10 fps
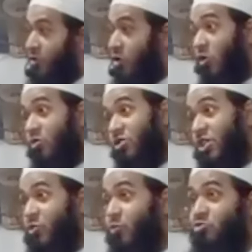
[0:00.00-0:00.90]
তখন
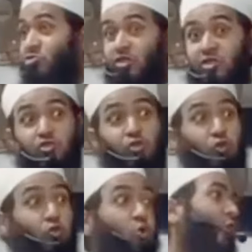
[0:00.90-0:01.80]
শেষ পর্যন্ত এদের জন্য
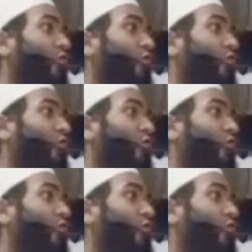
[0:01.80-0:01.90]
খোলা